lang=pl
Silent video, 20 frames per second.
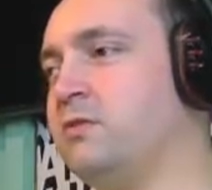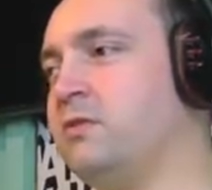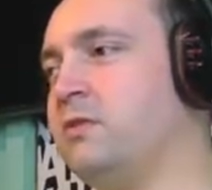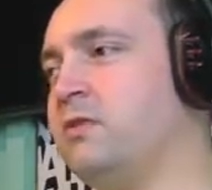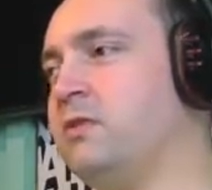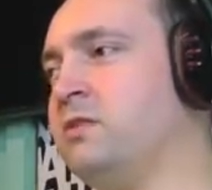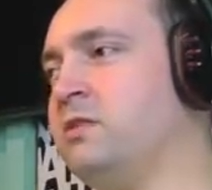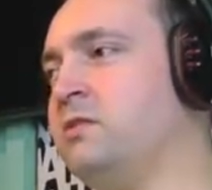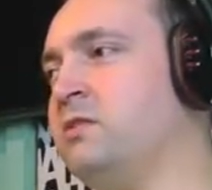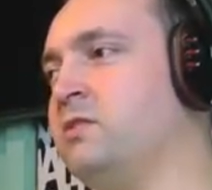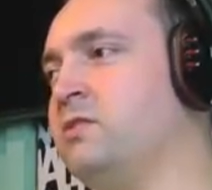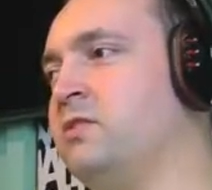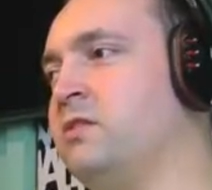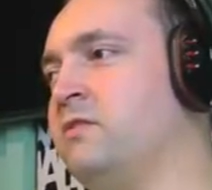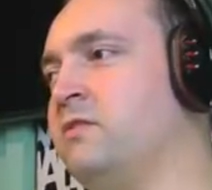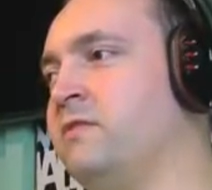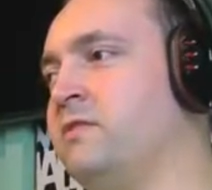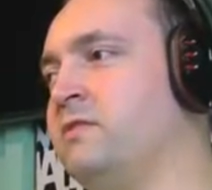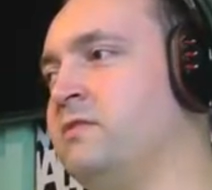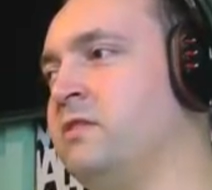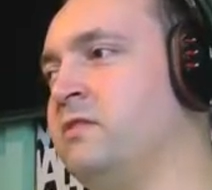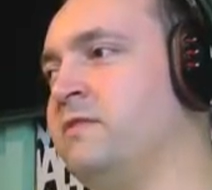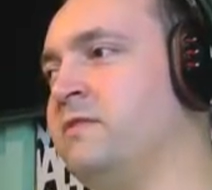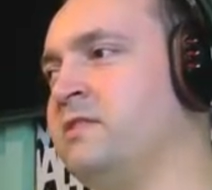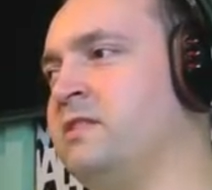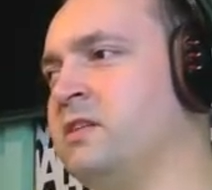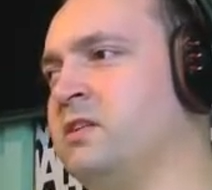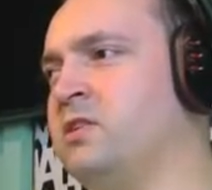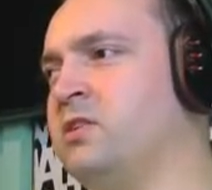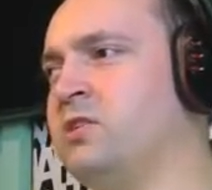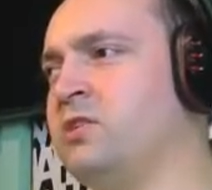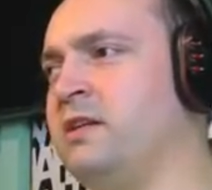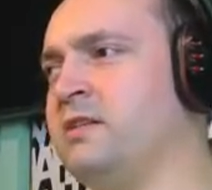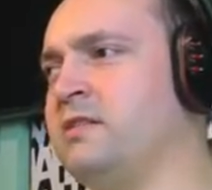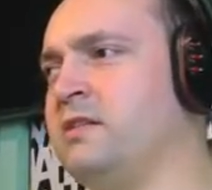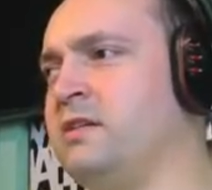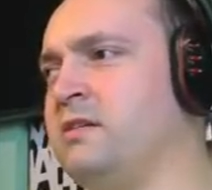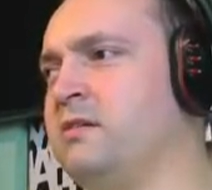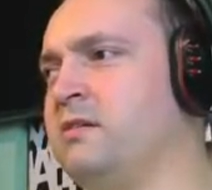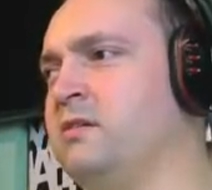Ty też chcesz ze dwa, staki
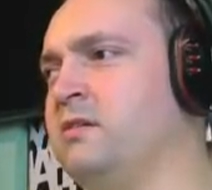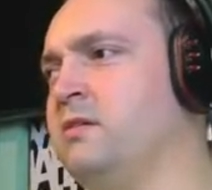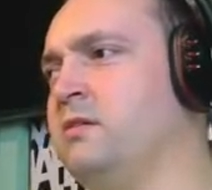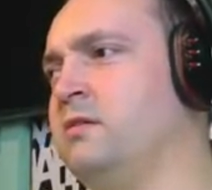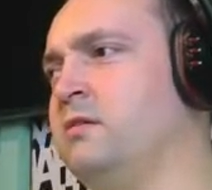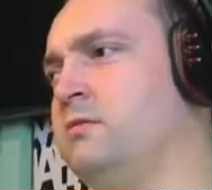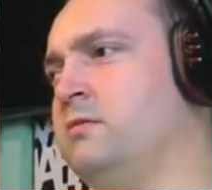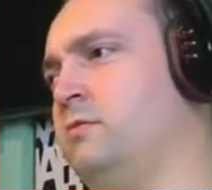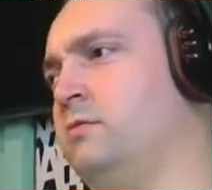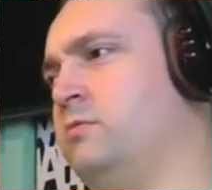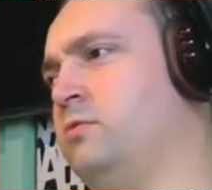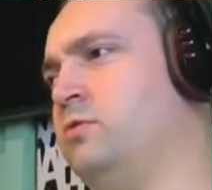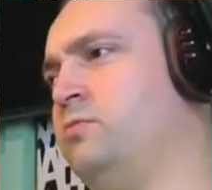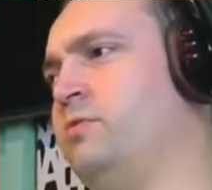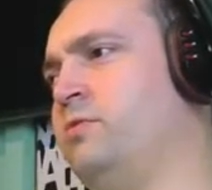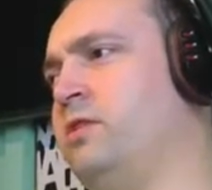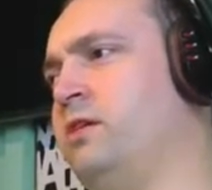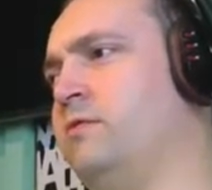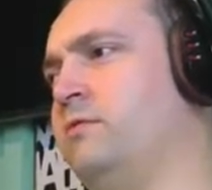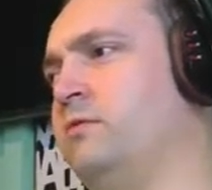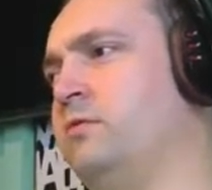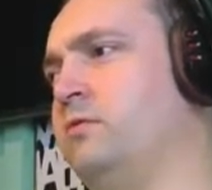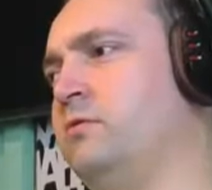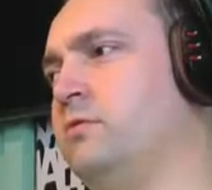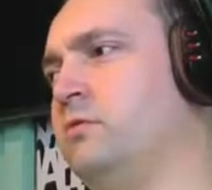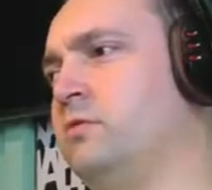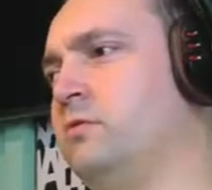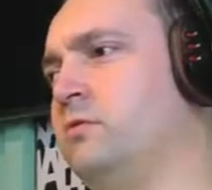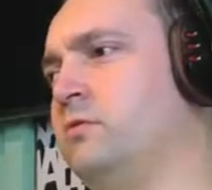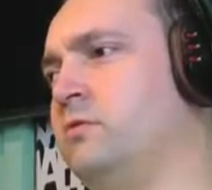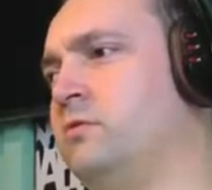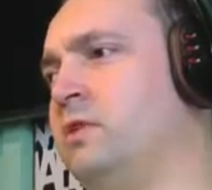żelaza? Nie ma sprawy, nie?